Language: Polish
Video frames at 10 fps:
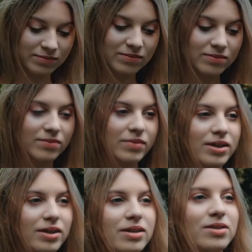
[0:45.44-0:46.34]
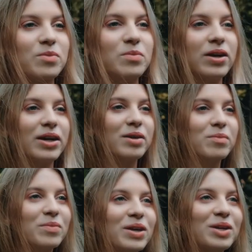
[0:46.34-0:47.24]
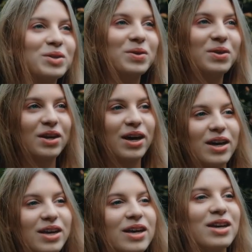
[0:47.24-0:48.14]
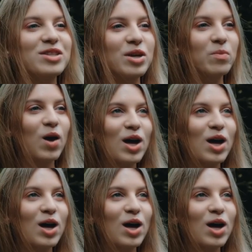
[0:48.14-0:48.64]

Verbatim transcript: programie śpiewałam troszeczkę inaczej, tak jak nie powinna, może niszczyłam